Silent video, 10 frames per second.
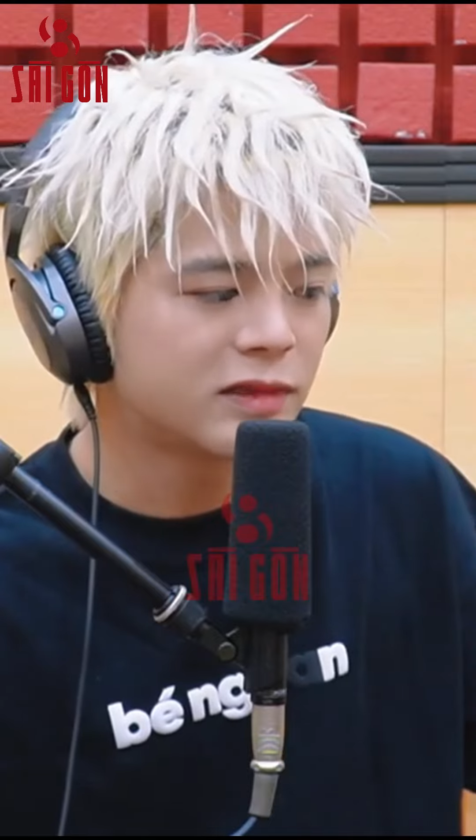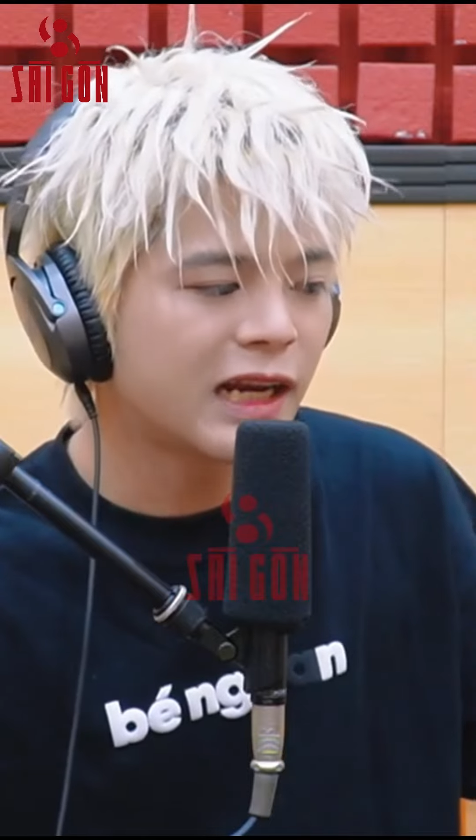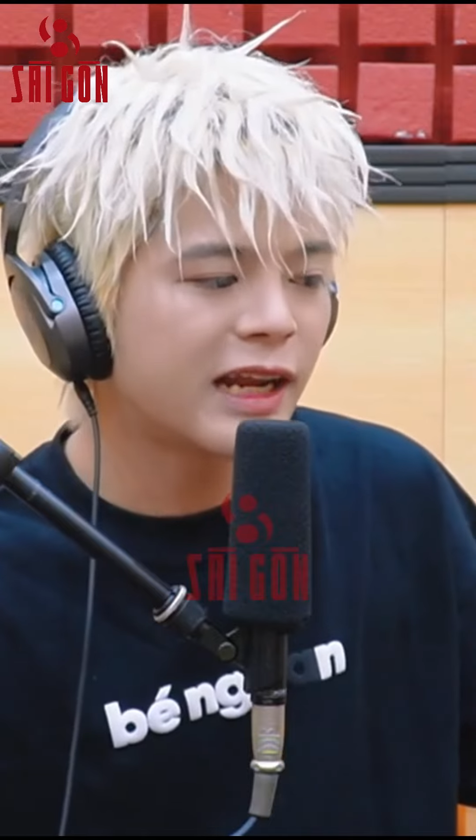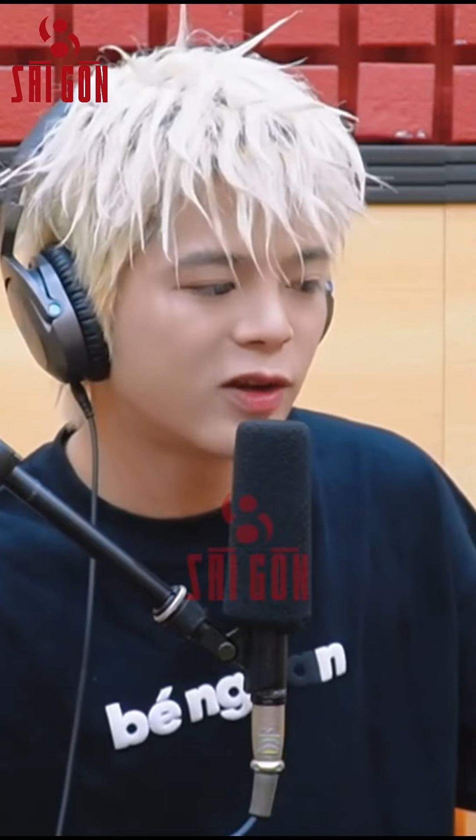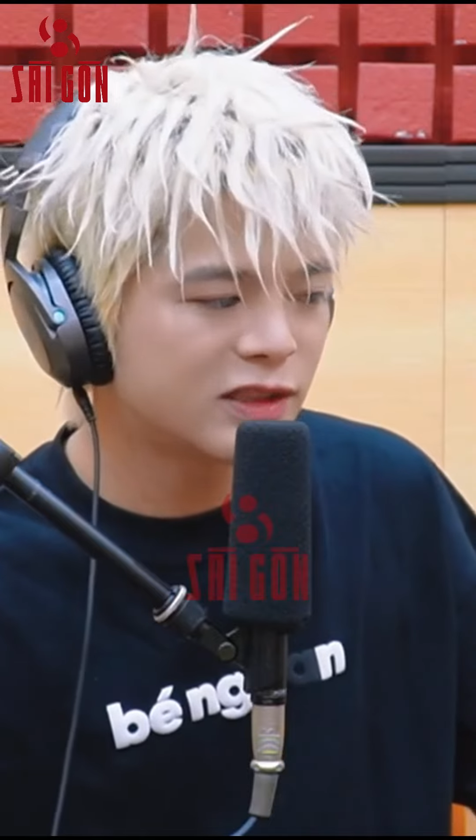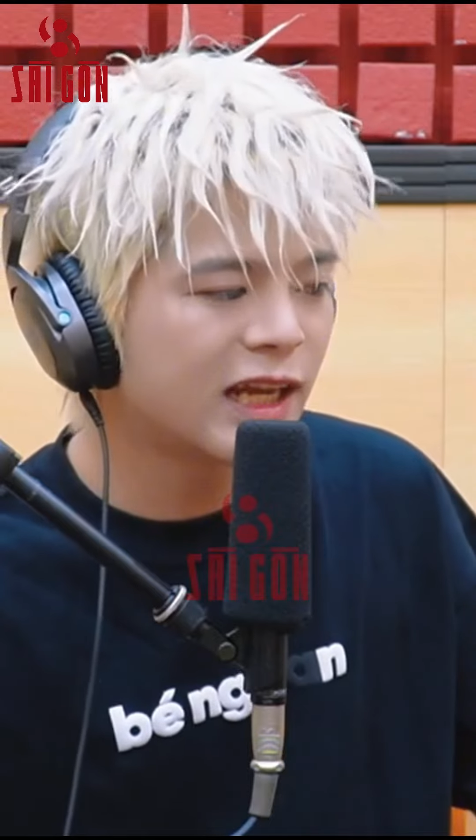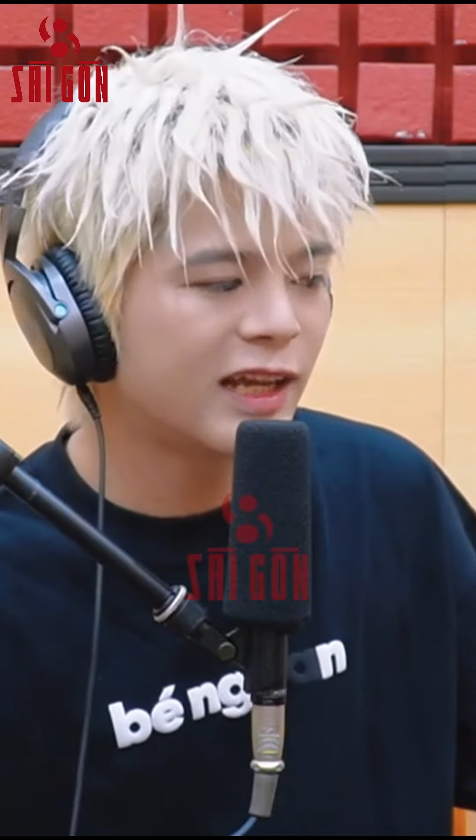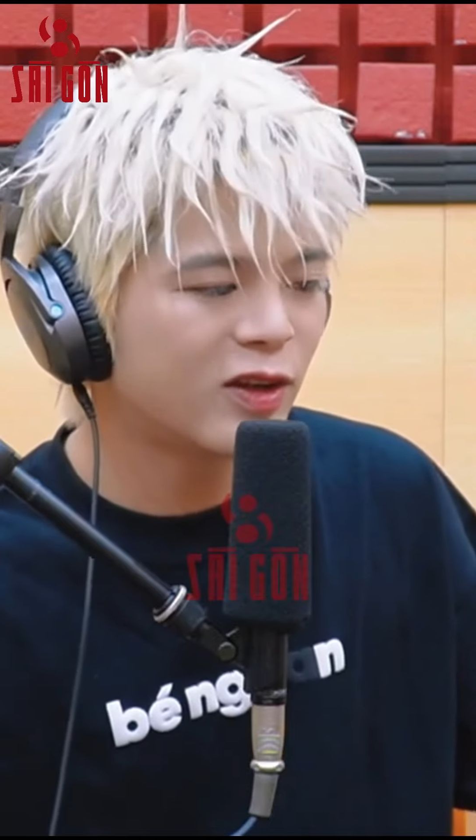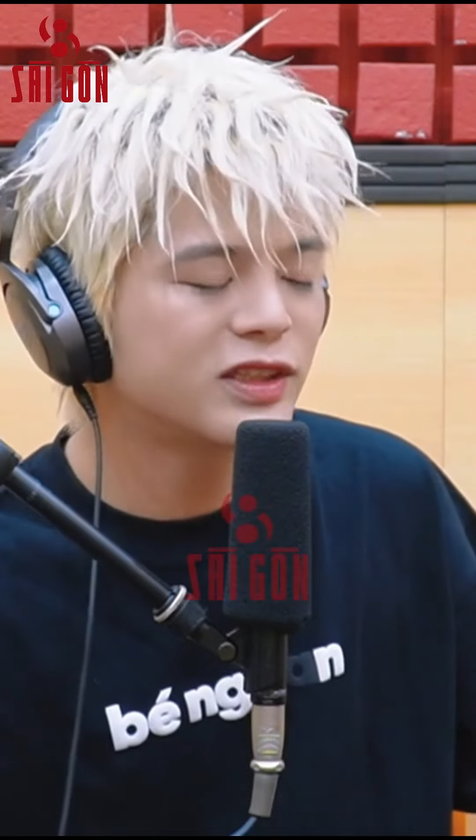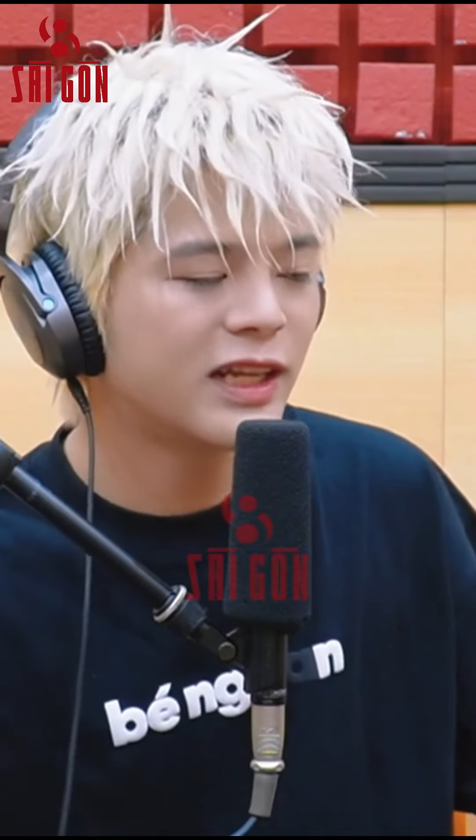cái này nó
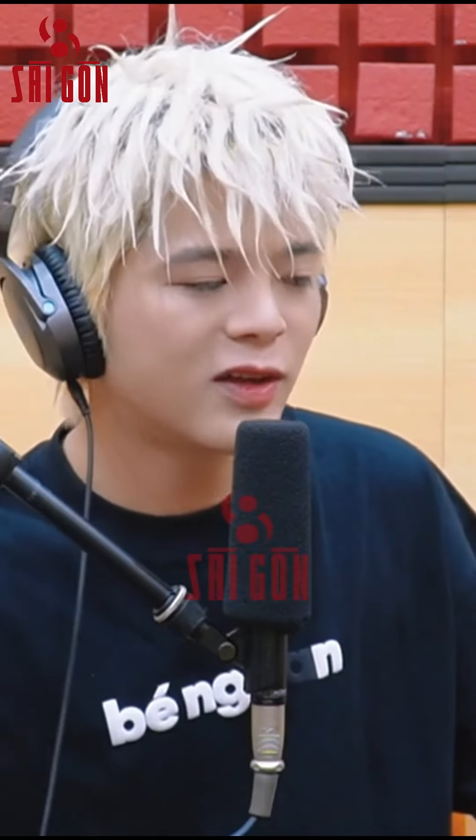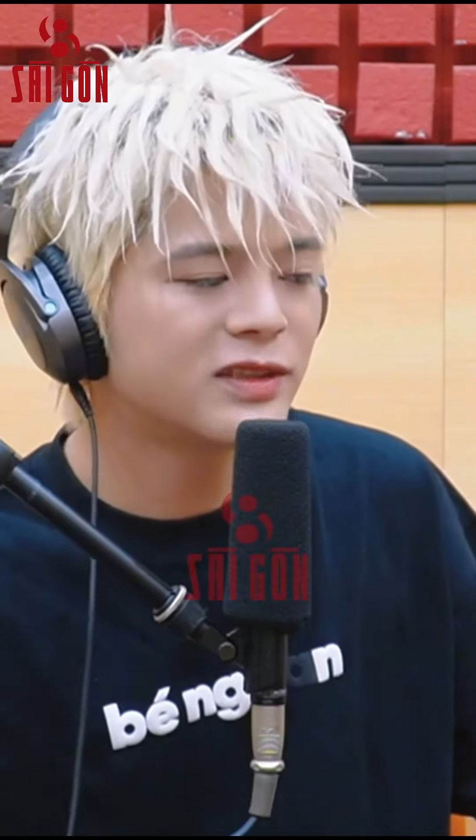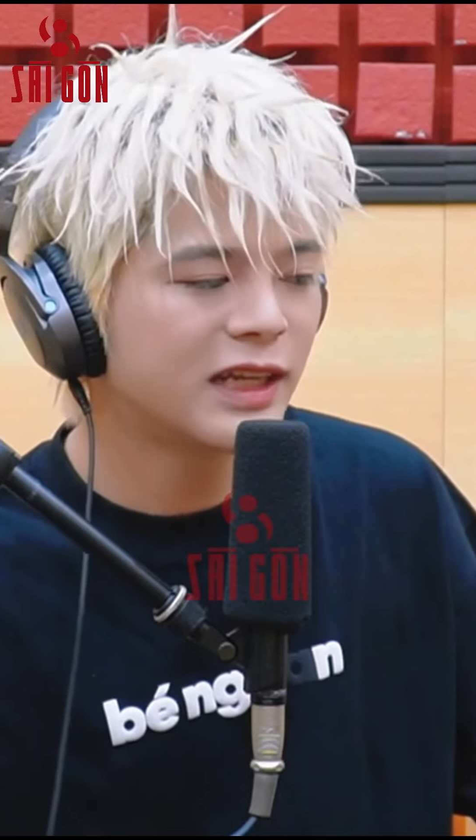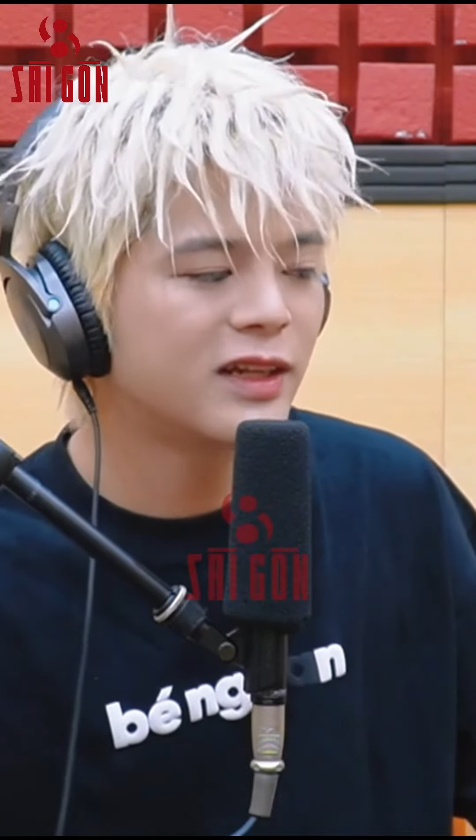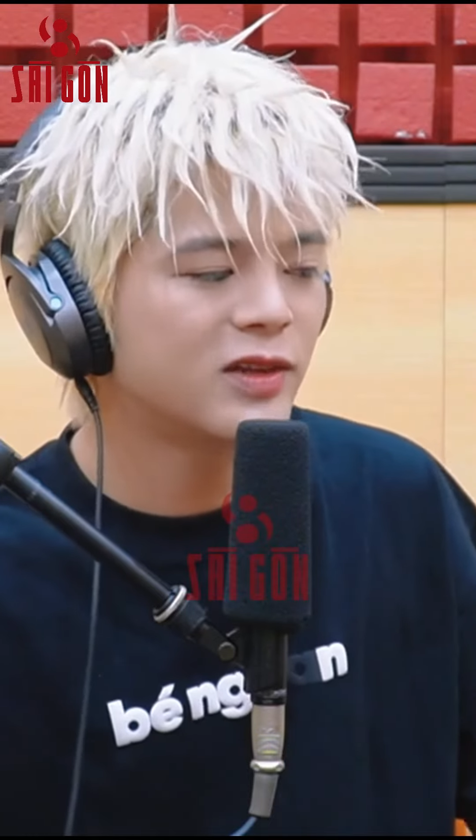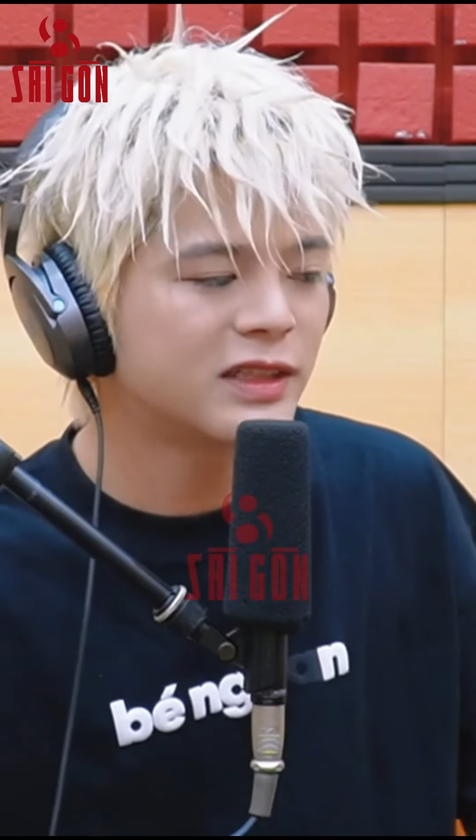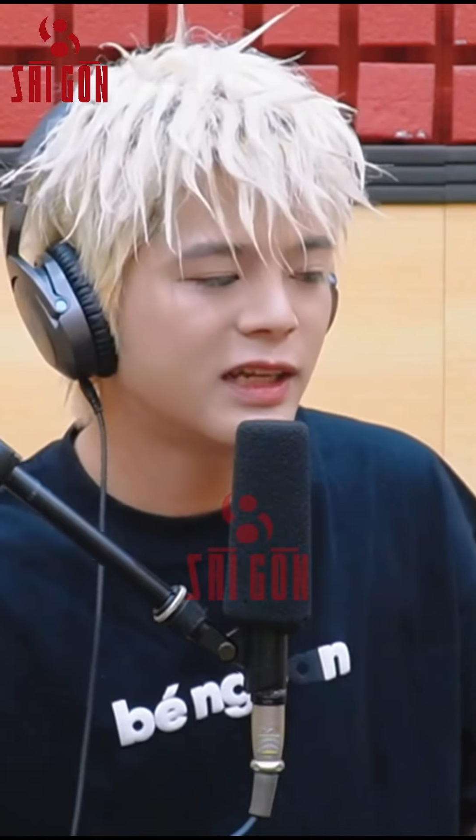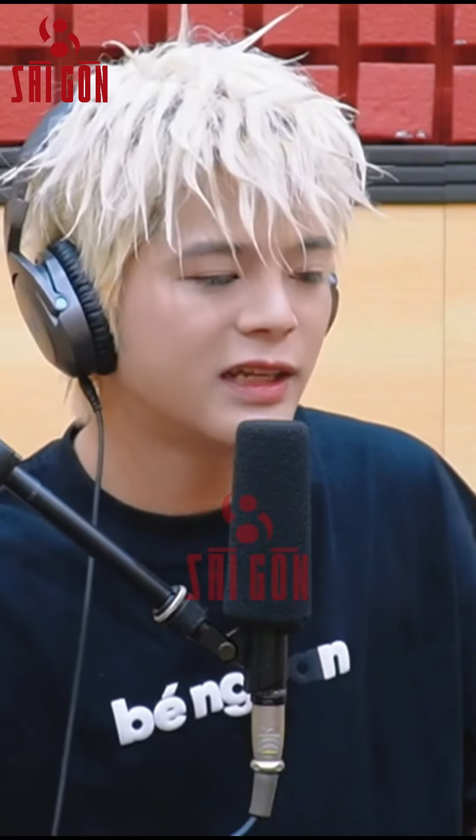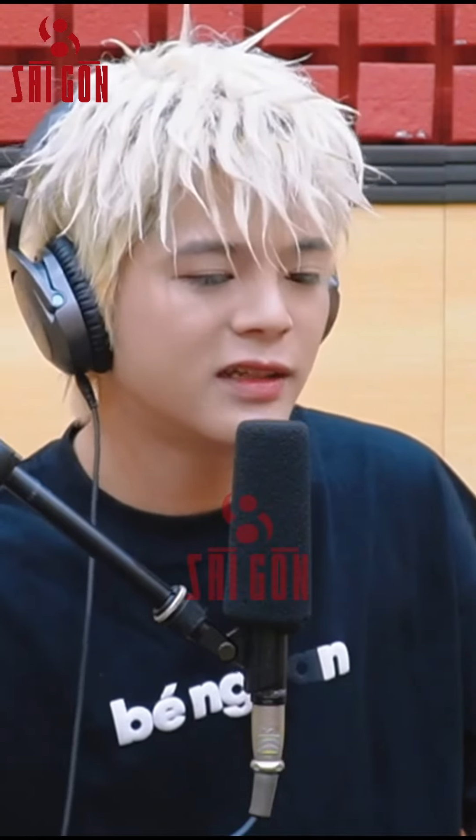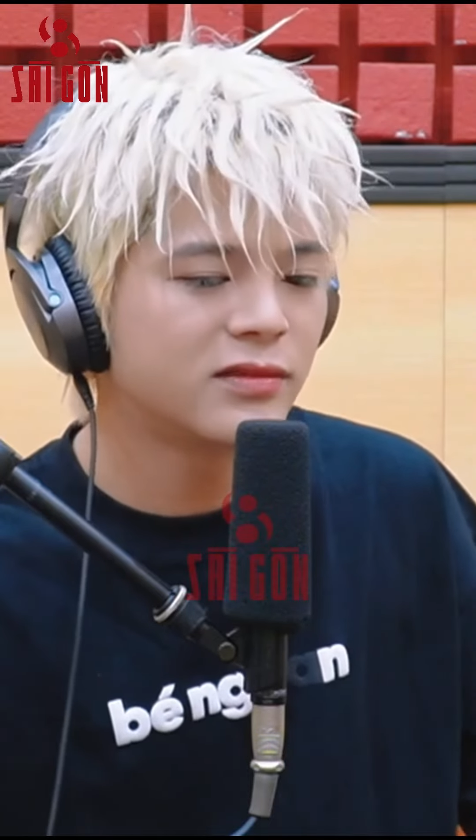sẽ nó sẽ nó sẽ nó
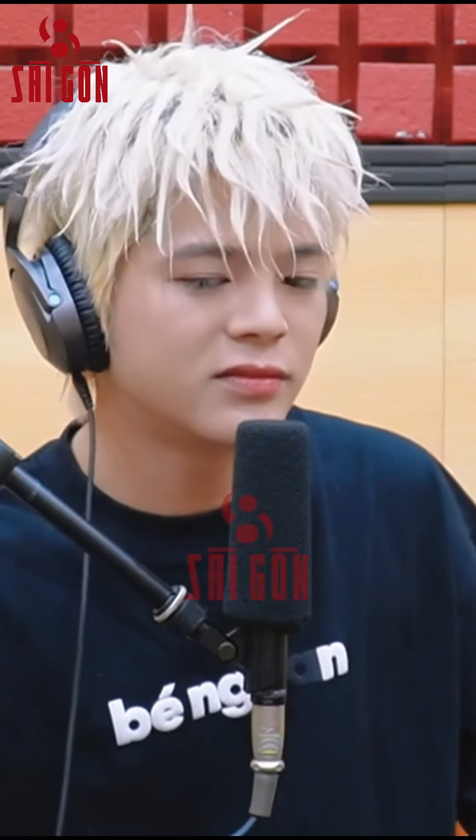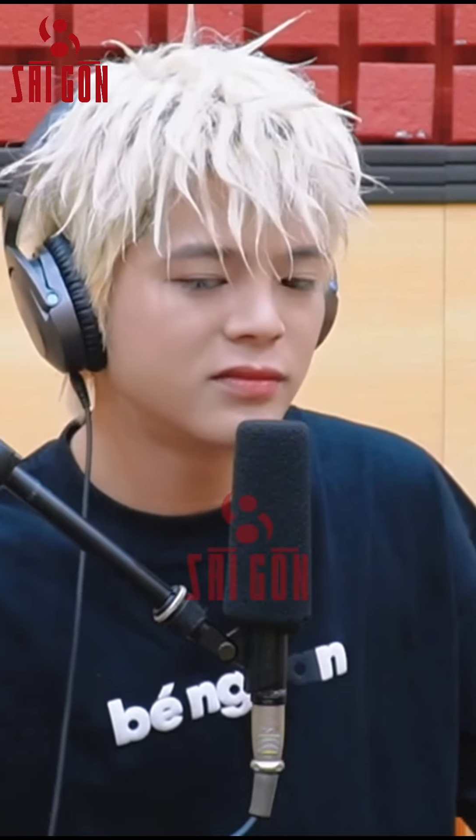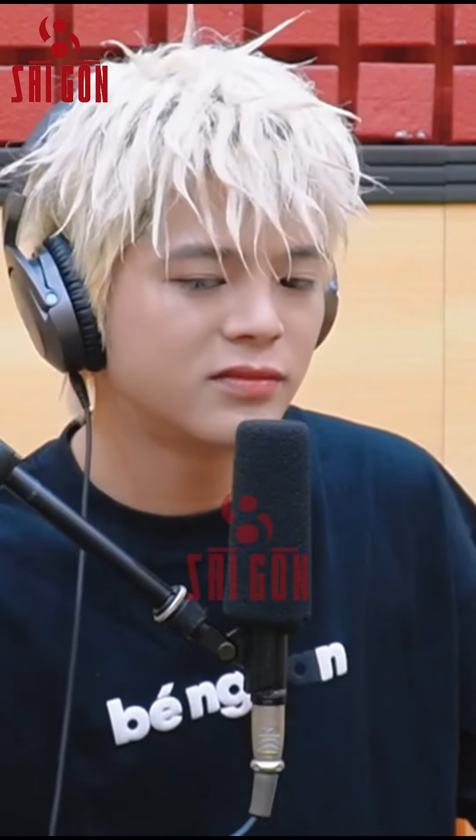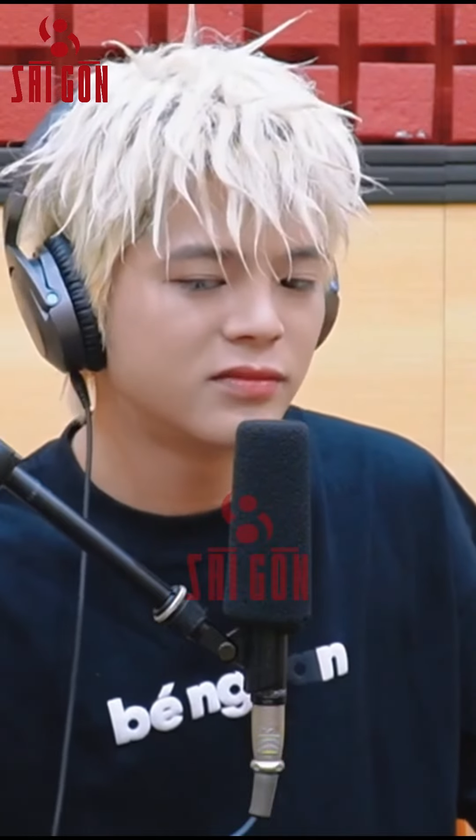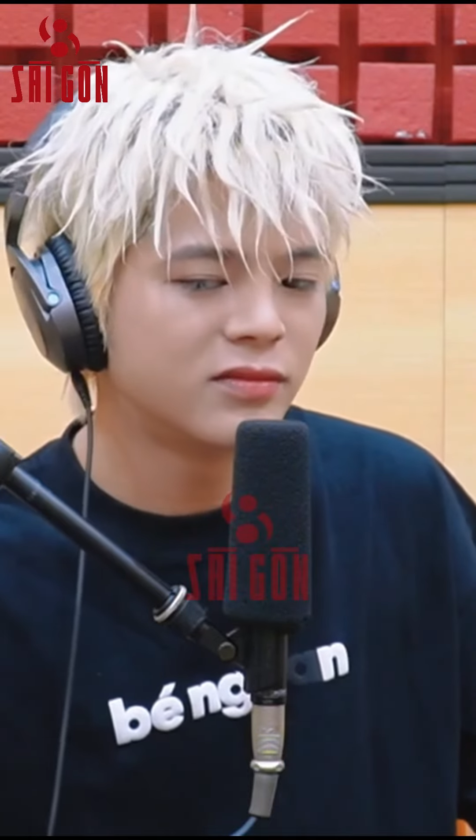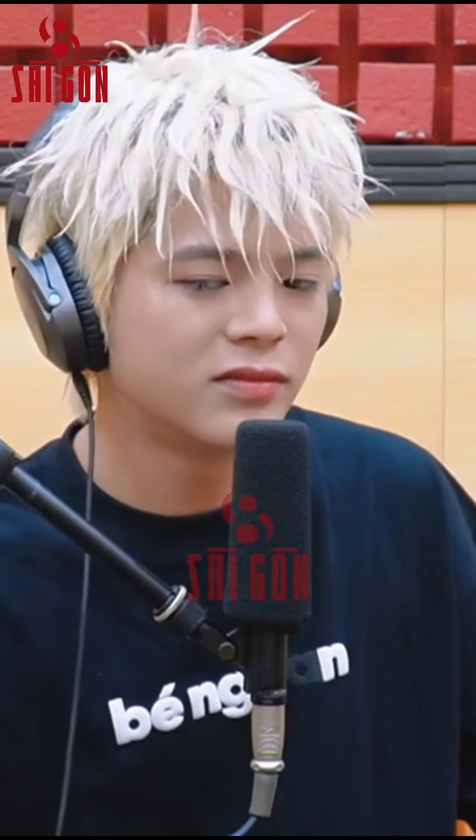sẽ ừ,